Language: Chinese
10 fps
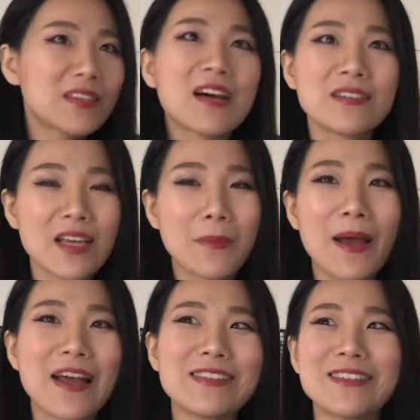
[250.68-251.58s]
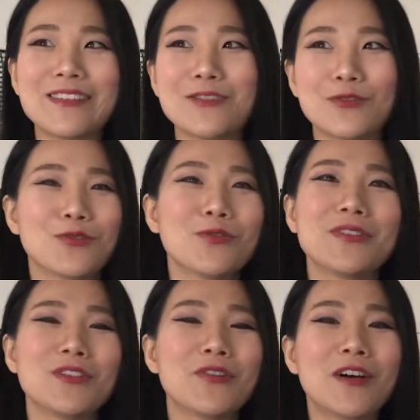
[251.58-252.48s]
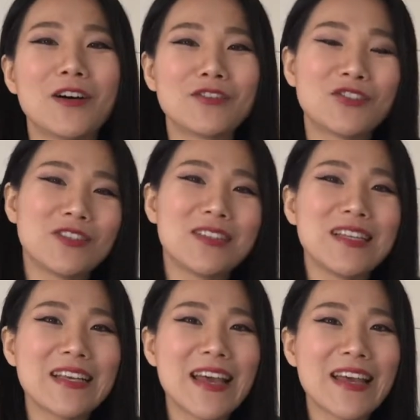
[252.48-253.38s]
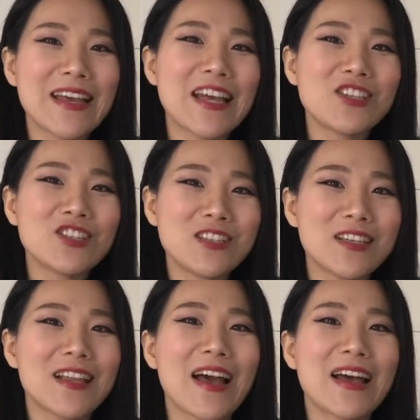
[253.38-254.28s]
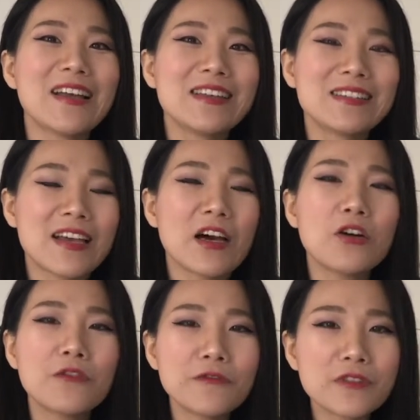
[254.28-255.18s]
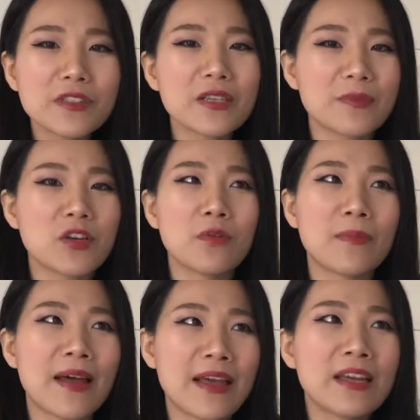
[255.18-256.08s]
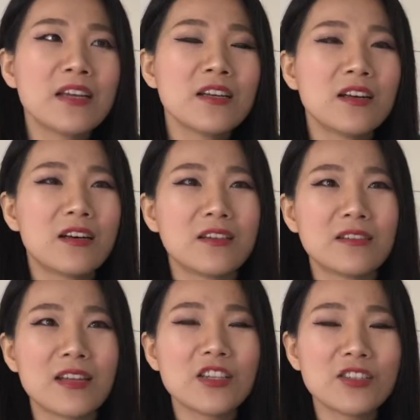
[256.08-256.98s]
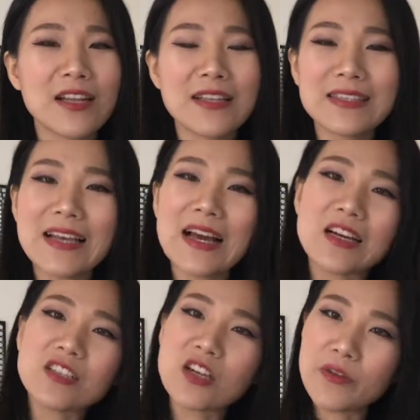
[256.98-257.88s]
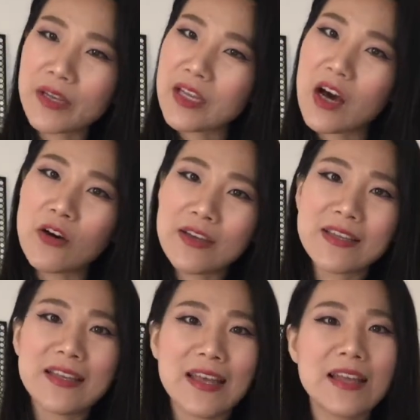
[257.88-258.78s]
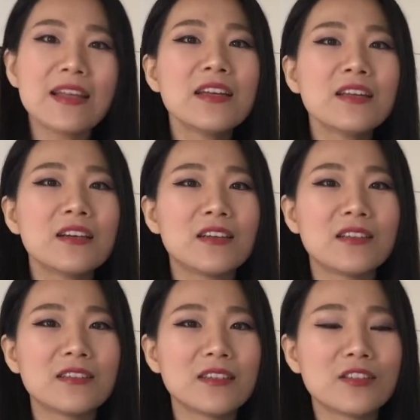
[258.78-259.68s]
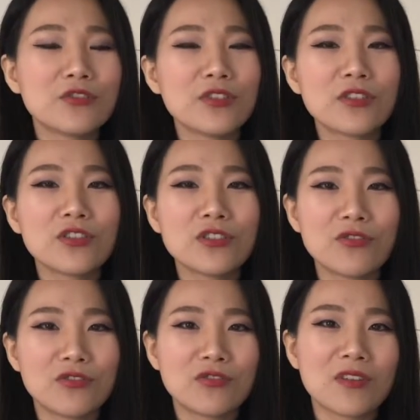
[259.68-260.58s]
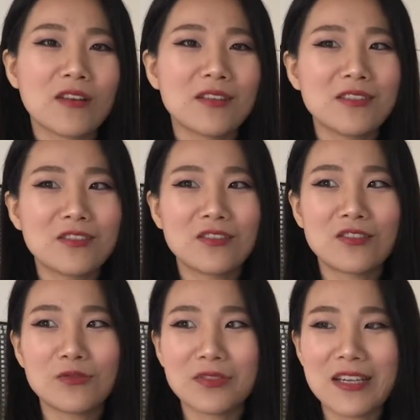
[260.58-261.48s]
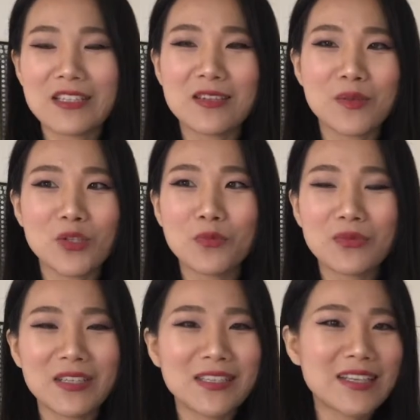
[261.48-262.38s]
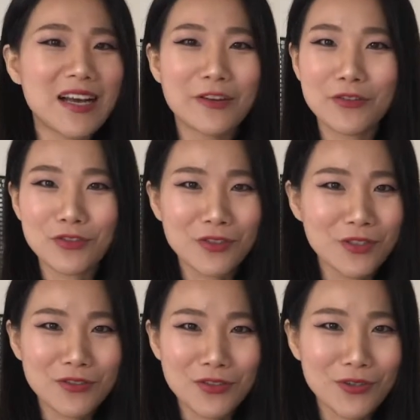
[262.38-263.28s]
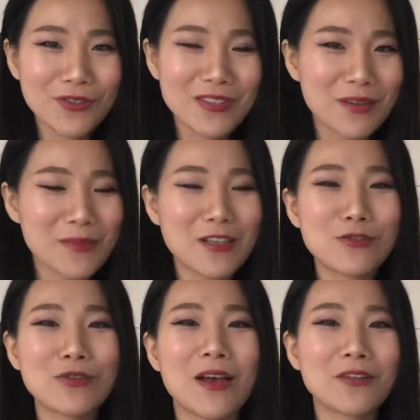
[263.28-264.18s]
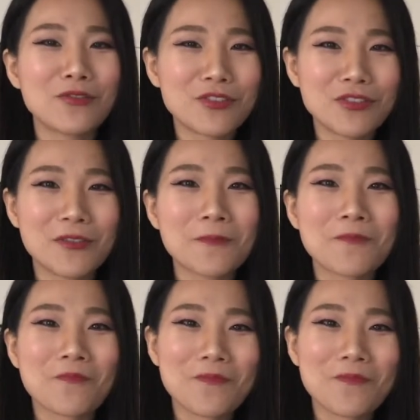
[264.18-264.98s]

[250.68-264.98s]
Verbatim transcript: 当那个牌子就是东西都很好吃 ，D A N G， 它在 Whole Foods 里面有卖啊、呃，但是它的价格稍微高一点啊、呃。但是 Trader Joe 你知道的，其实我在这里面都不提价格，因为 Trader Joe's 里面全都是